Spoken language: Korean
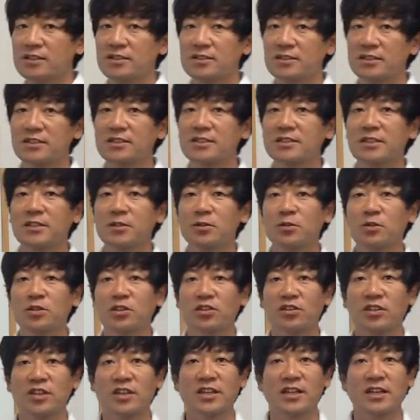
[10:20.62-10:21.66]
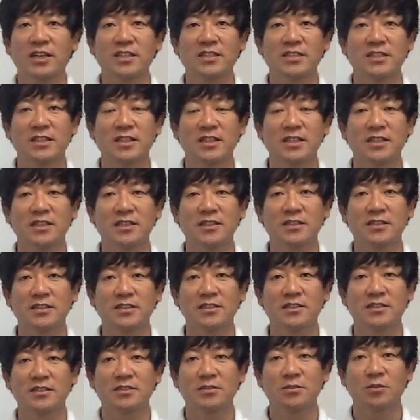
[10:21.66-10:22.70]
실제로 경기가 이제
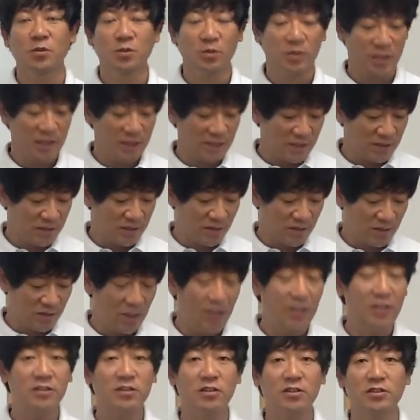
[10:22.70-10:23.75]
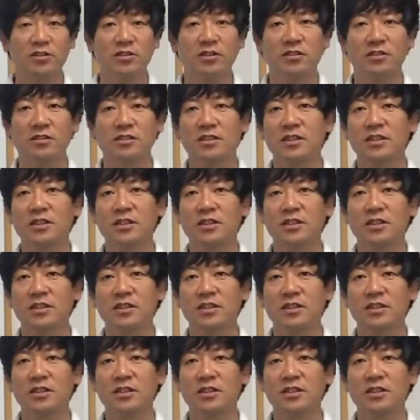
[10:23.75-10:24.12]
그 스코어가 인정이 되는 거죠.